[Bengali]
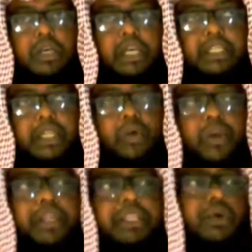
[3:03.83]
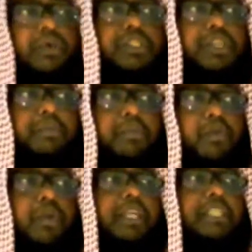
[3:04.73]
এই তাওহিদি হচ্ছে
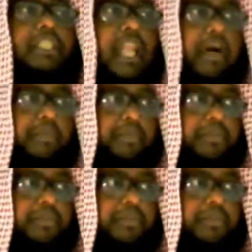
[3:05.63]
মূল ইসলাম